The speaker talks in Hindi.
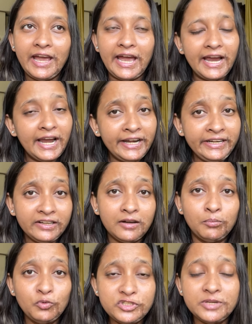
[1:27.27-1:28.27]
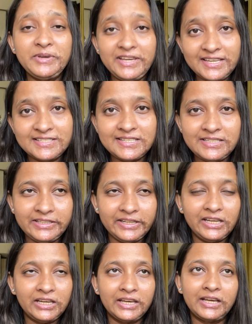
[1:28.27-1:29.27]
एंड uh, मुझे भी इसी
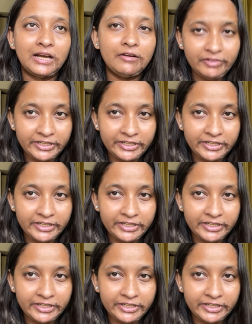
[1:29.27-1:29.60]
तरीके का